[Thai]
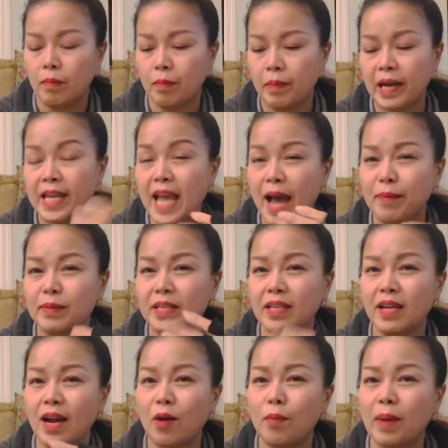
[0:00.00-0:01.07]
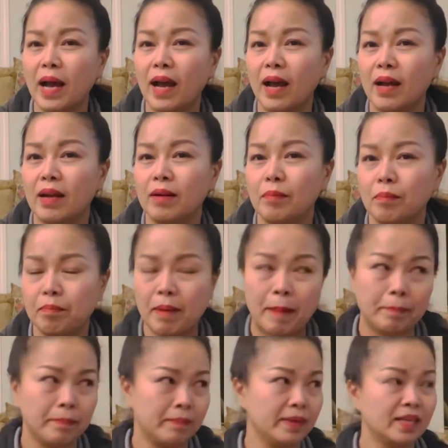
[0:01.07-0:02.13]
พยายามที่เอามาปรับ
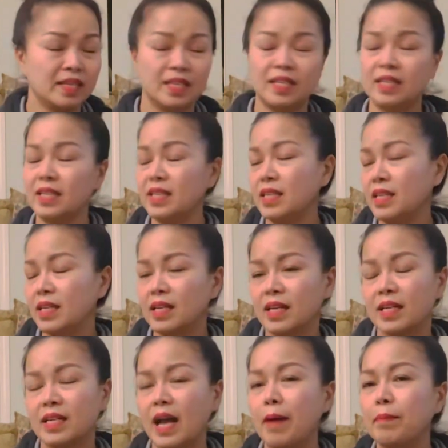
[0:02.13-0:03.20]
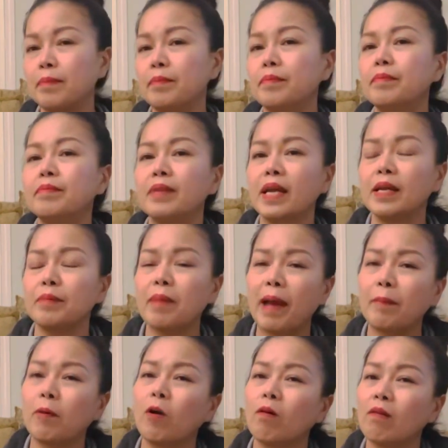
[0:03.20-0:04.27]
หรือทำในแบบ
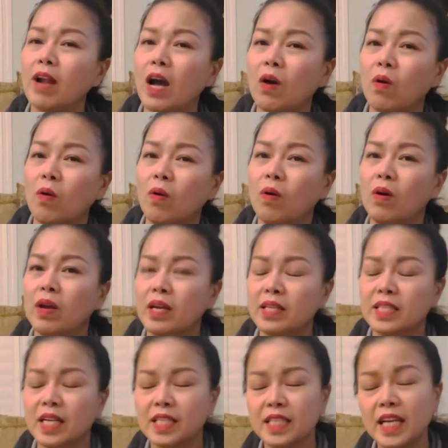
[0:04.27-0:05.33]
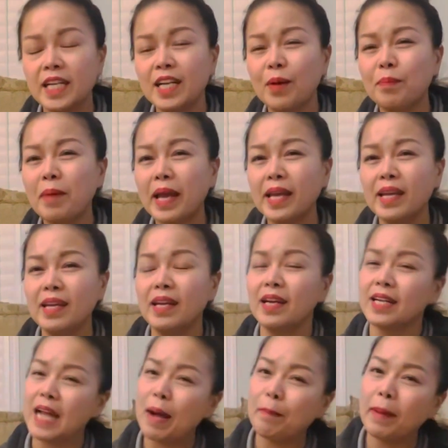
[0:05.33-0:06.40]
ของเรา อย่างเช่นทำไม
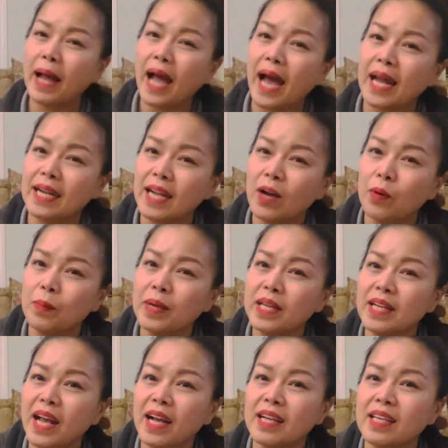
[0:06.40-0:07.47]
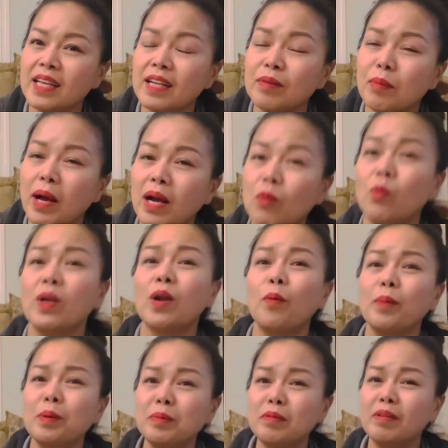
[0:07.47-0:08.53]
ทำอาหารแล้วไม่นั่งกินว่างอุ้ยเรา
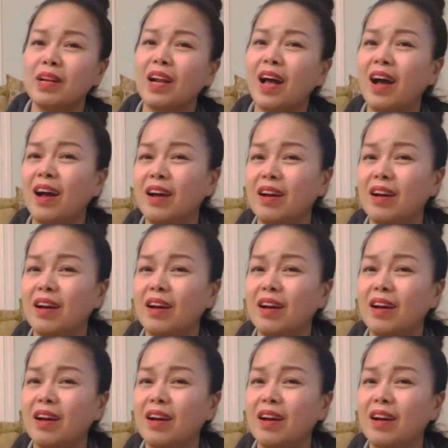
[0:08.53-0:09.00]
ไม่มีเวลา